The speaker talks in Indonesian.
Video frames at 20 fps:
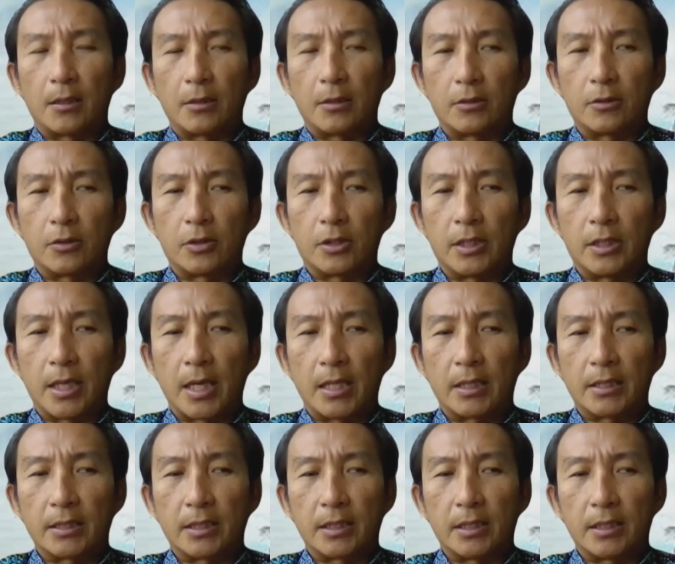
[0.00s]
kalau
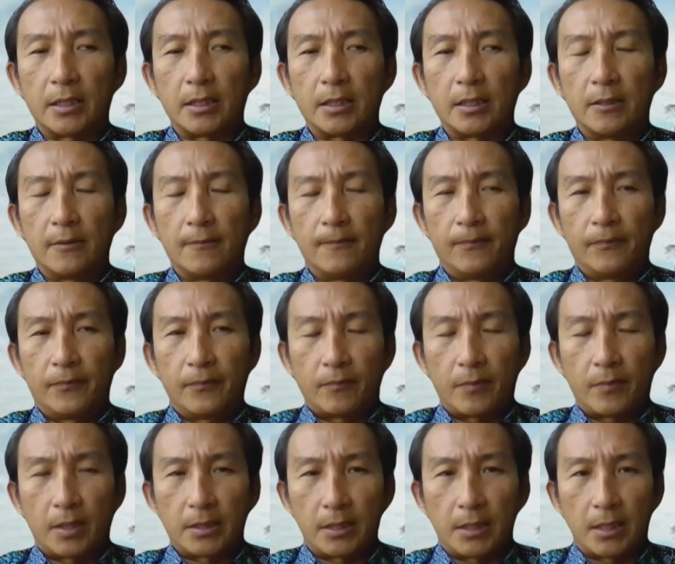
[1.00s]
IHSG ini
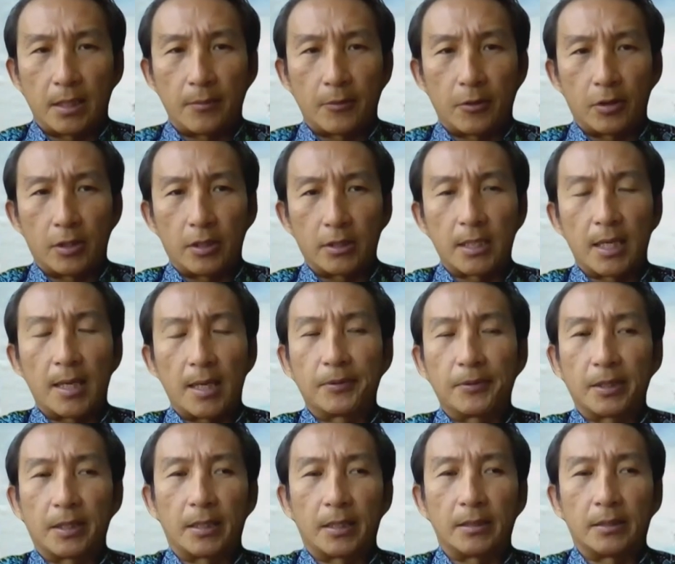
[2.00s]
masih dalam kondisi
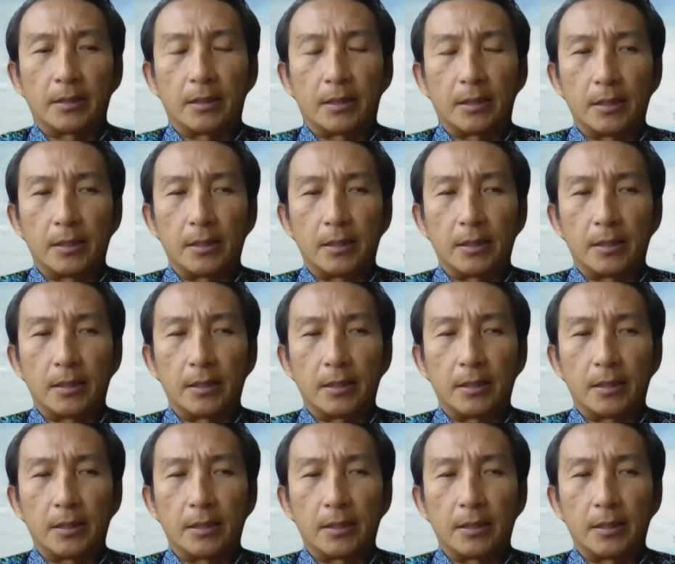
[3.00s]
uptrend.